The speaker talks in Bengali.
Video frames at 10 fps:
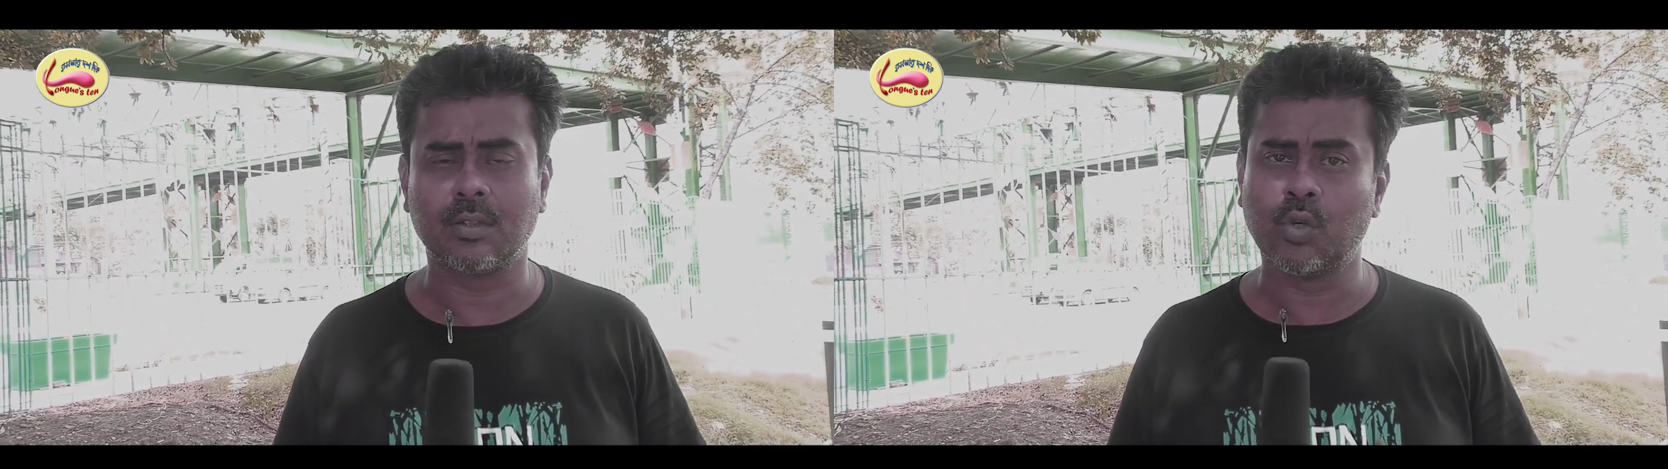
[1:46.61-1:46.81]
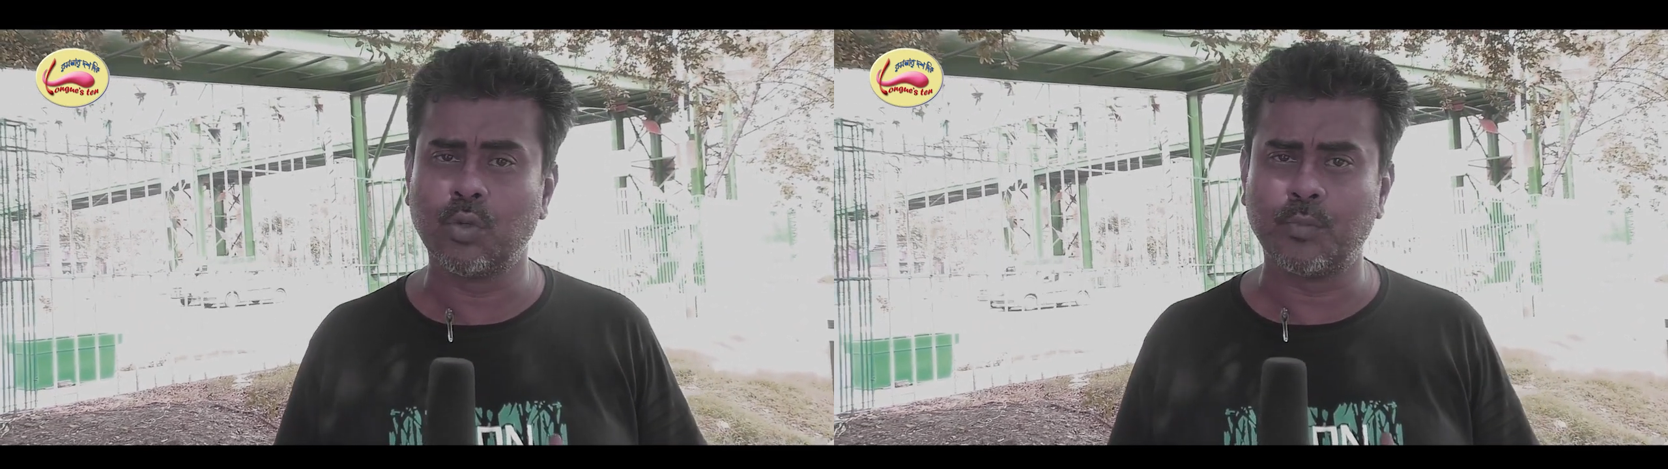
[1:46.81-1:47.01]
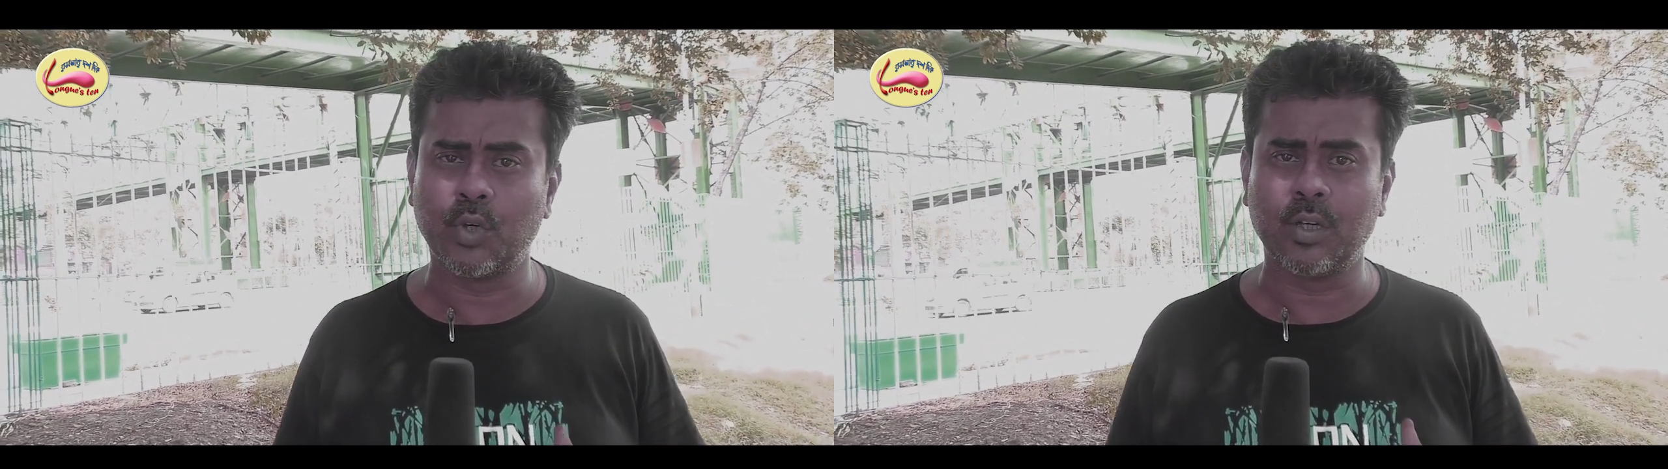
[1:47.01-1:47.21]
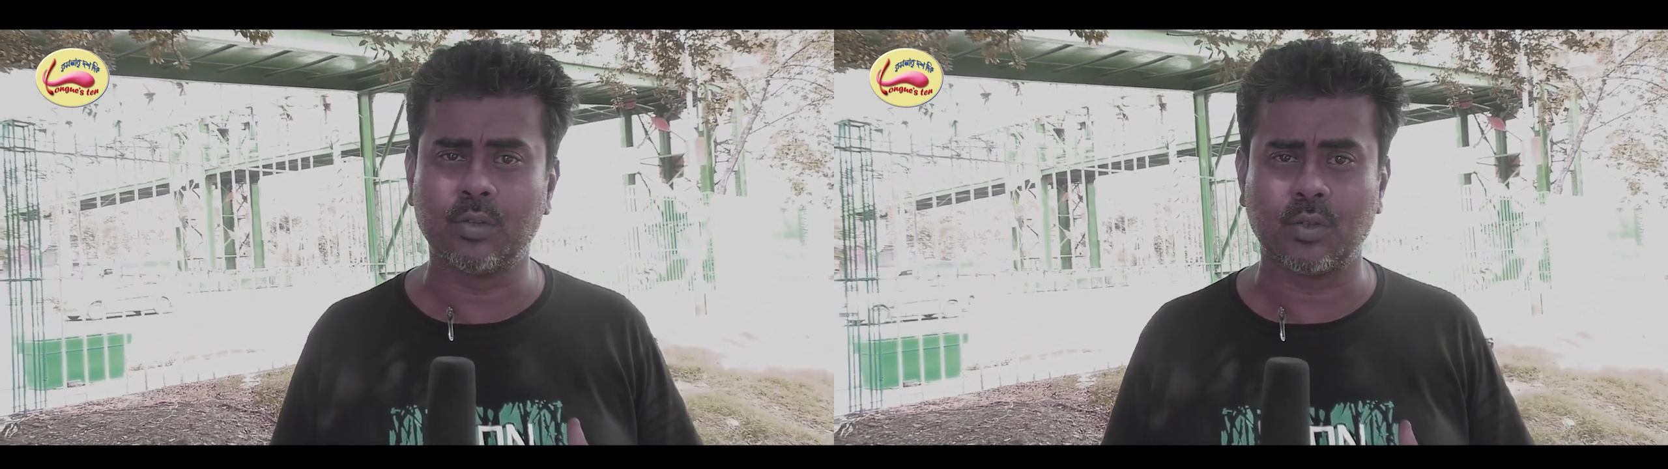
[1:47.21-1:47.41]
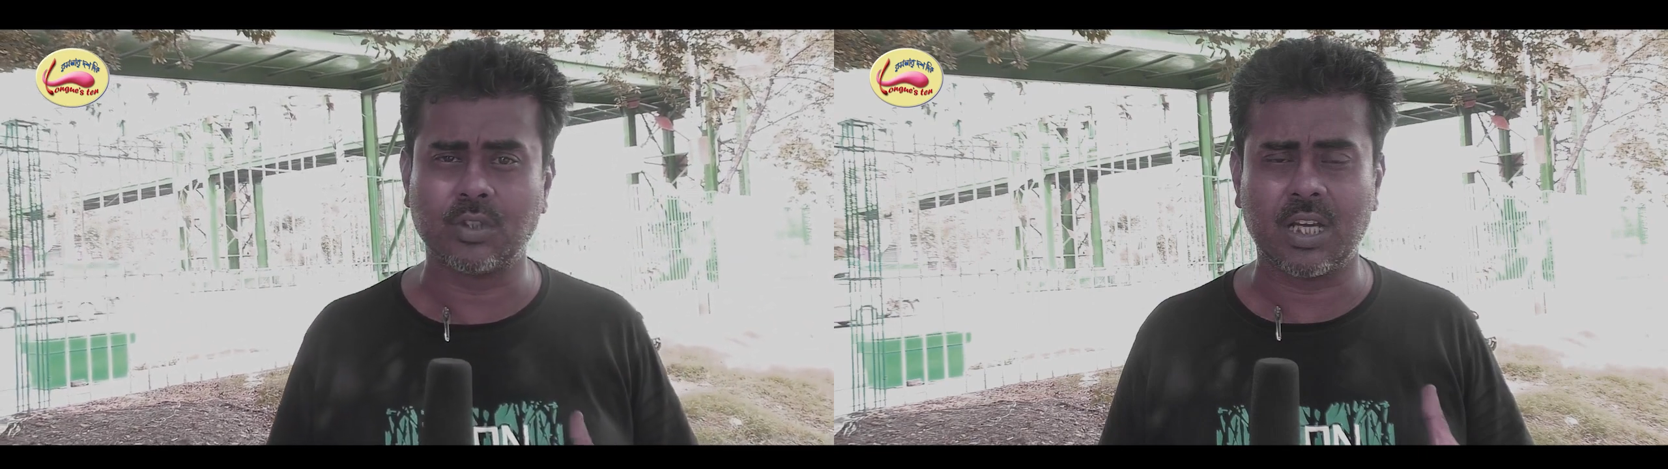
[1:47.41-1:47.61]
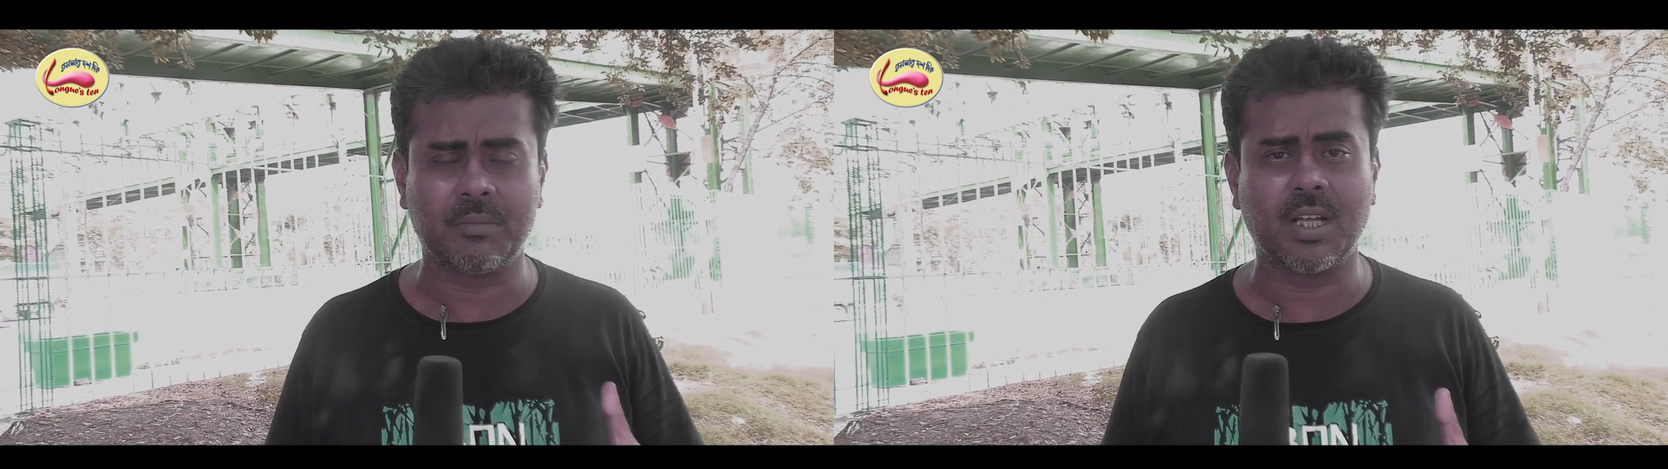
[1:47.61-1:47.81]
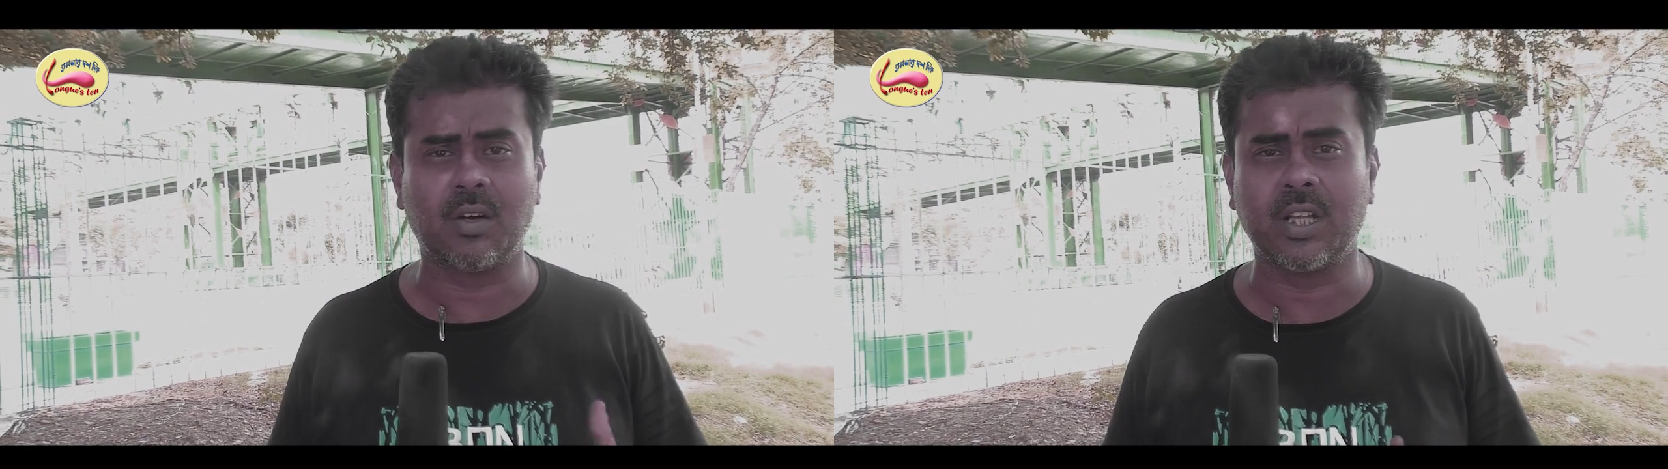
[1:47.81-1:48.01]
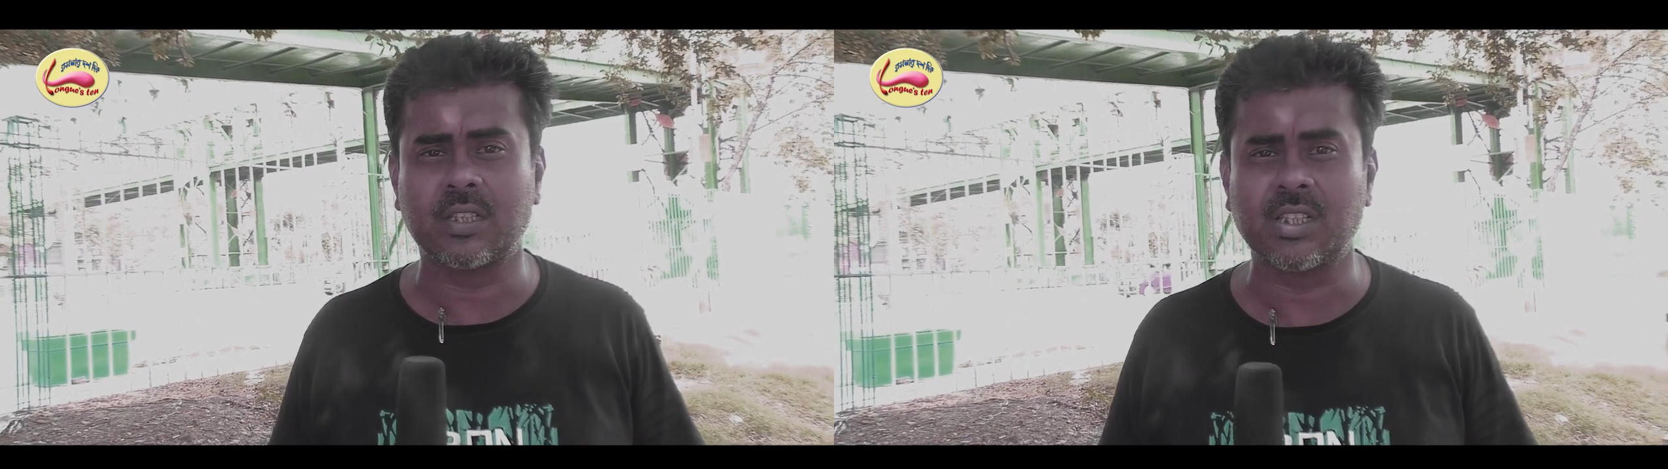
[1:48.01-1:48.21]
খুব মনে হতো যে আমরা
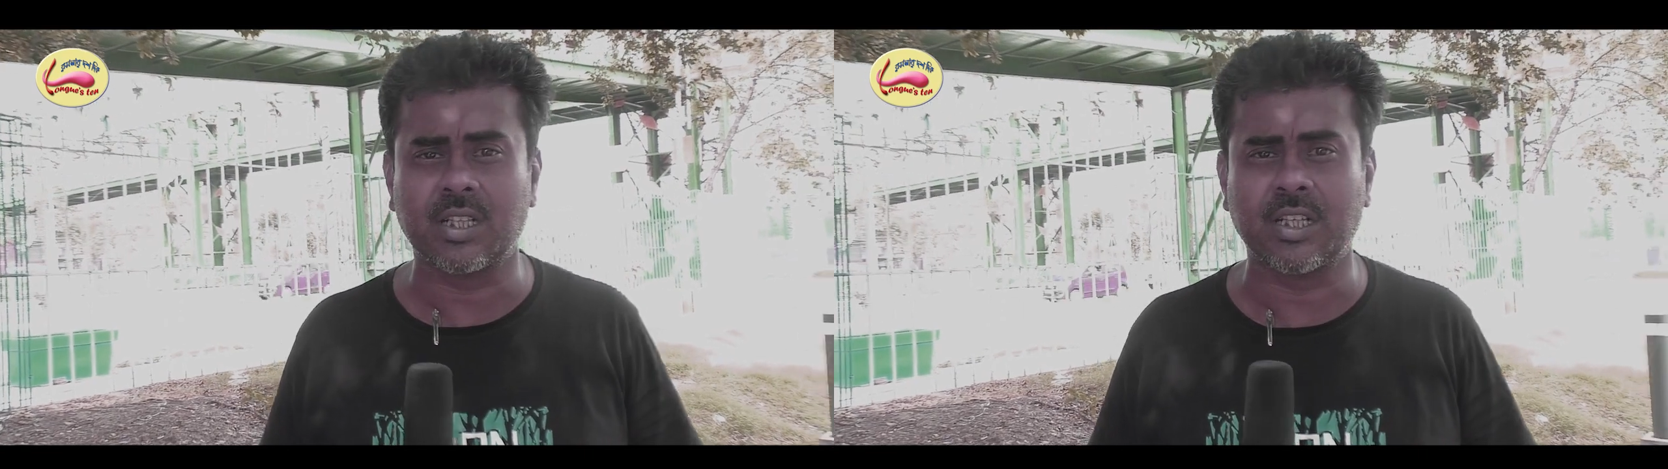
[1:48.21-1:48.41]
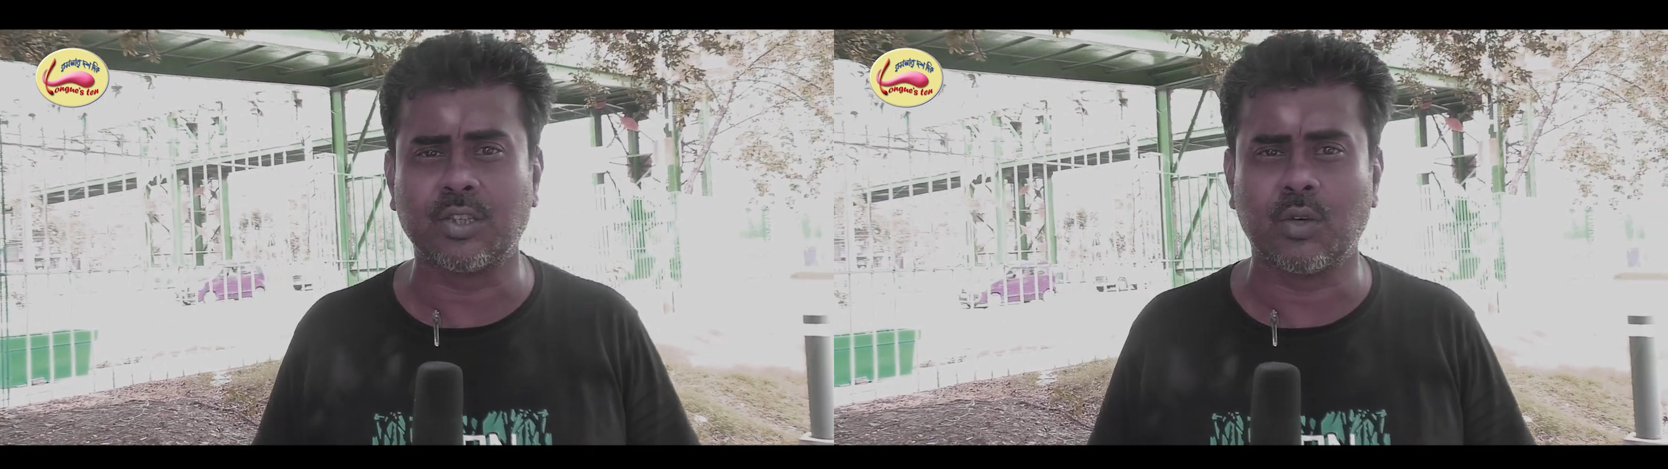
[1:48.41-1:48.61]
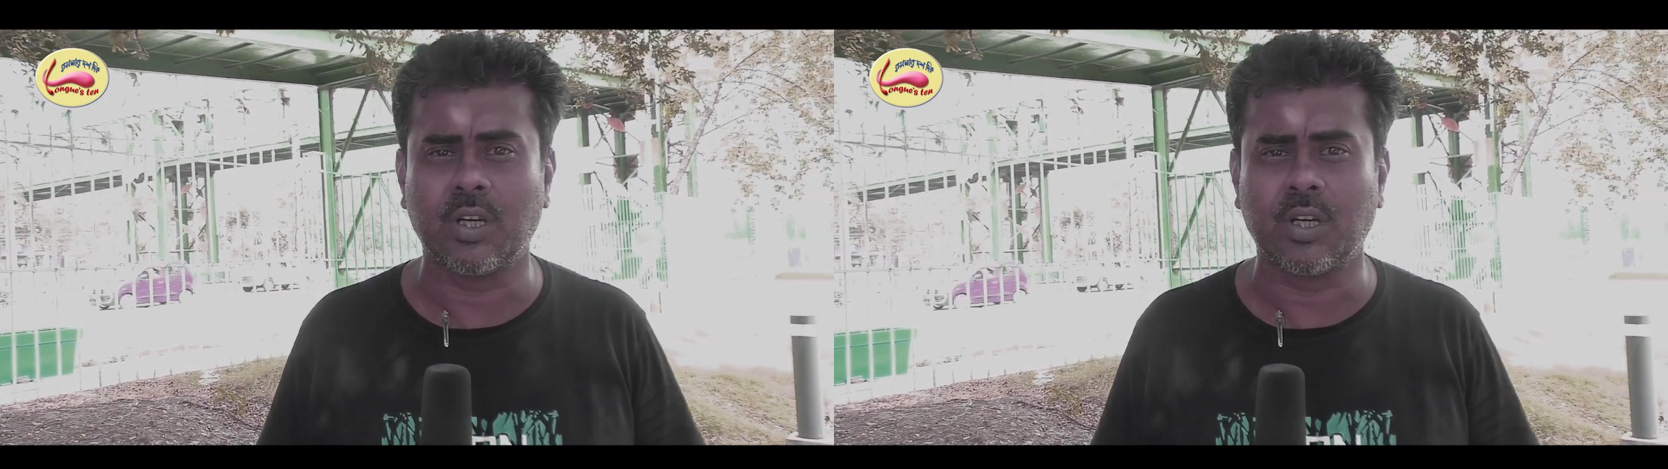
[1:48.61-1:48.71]
অনেক শিক্ষিত